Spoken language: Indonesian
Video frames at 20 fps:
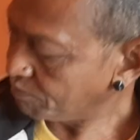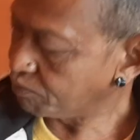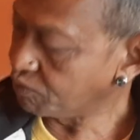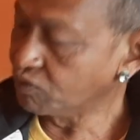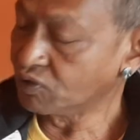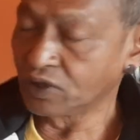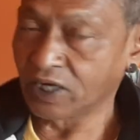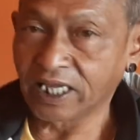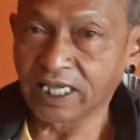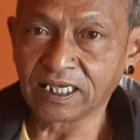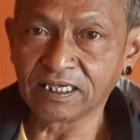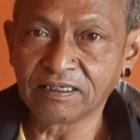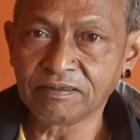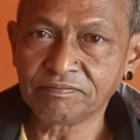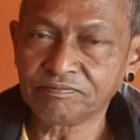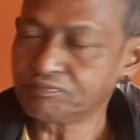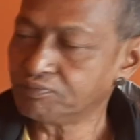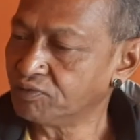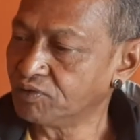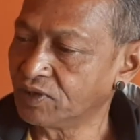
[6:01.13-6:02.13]
buring
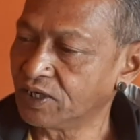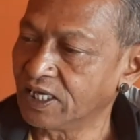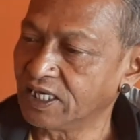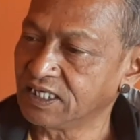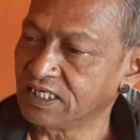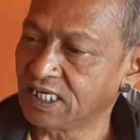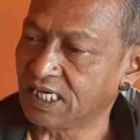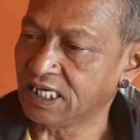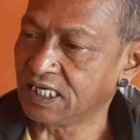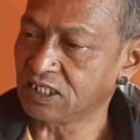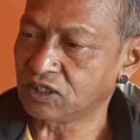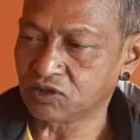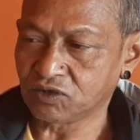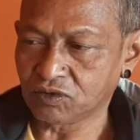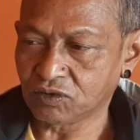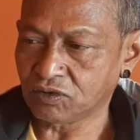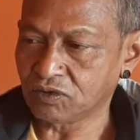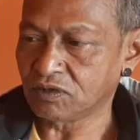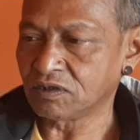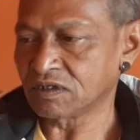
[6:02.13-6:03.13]
buringnya
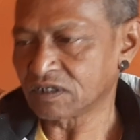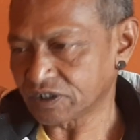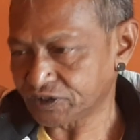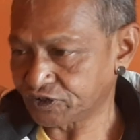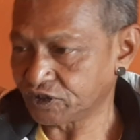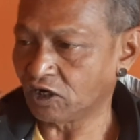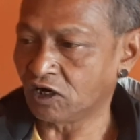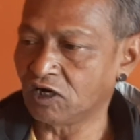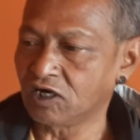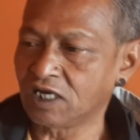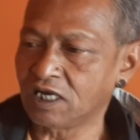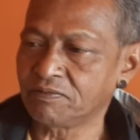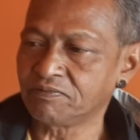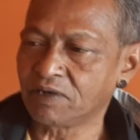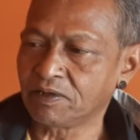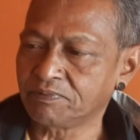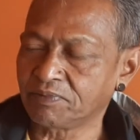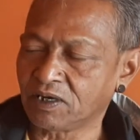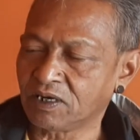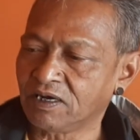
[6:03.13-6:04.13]
itu dol apa
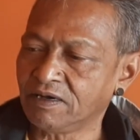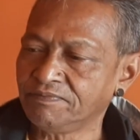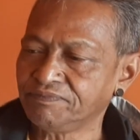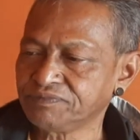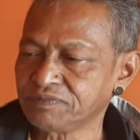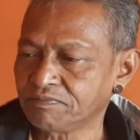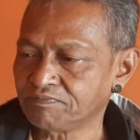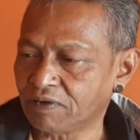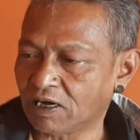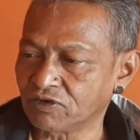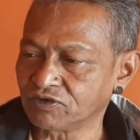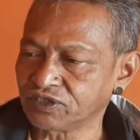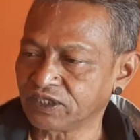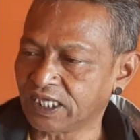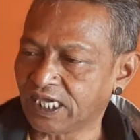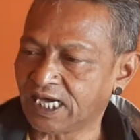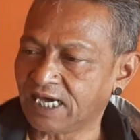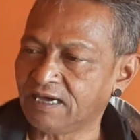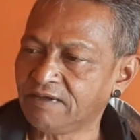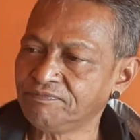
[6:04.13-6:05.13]
apa
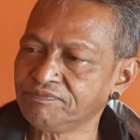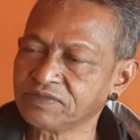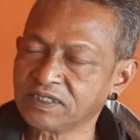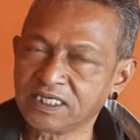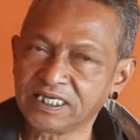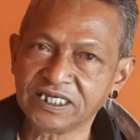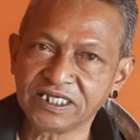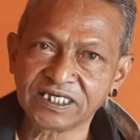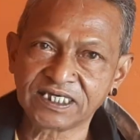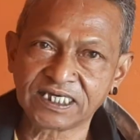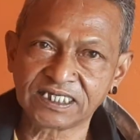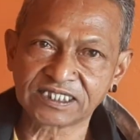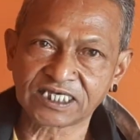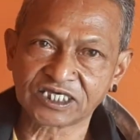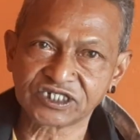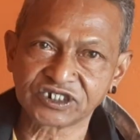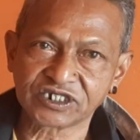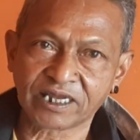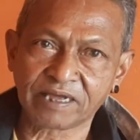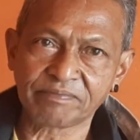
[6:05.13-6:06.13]
bautnya ini kita
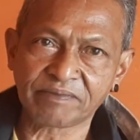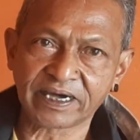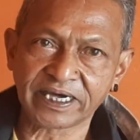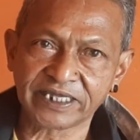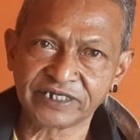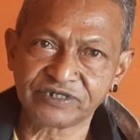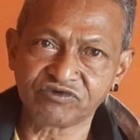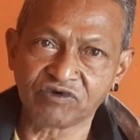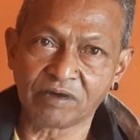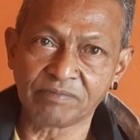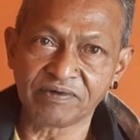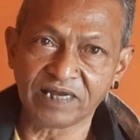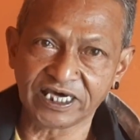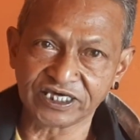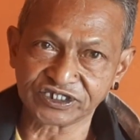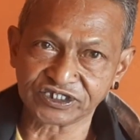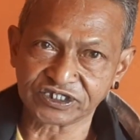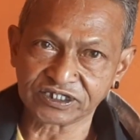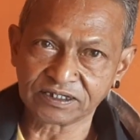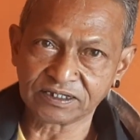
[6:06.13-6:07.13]
senai pakai
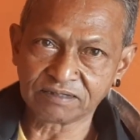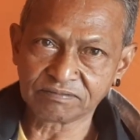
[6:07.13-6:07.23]
12